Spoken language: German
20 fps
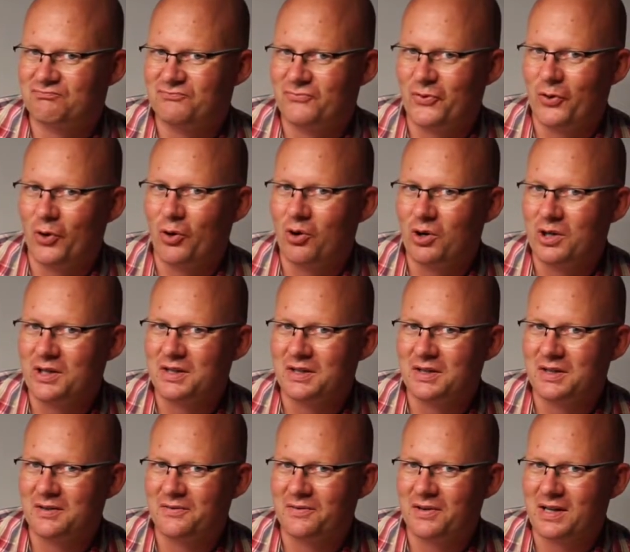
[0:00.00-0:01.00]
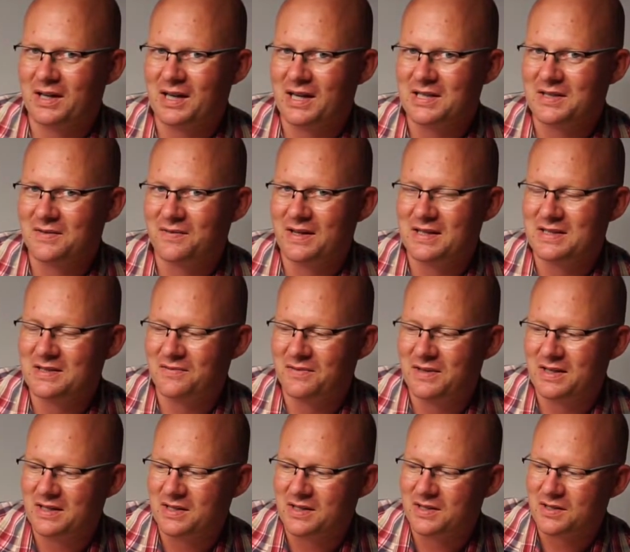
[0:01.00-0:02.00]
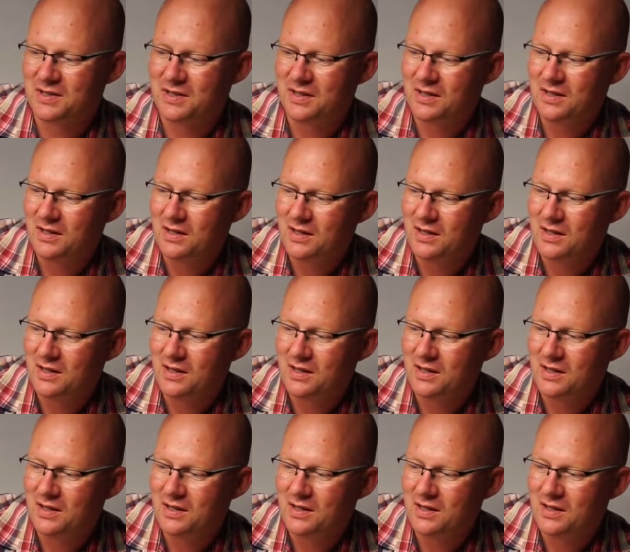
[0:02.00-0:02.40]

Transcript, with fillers: für heute vergleichsweise wenig.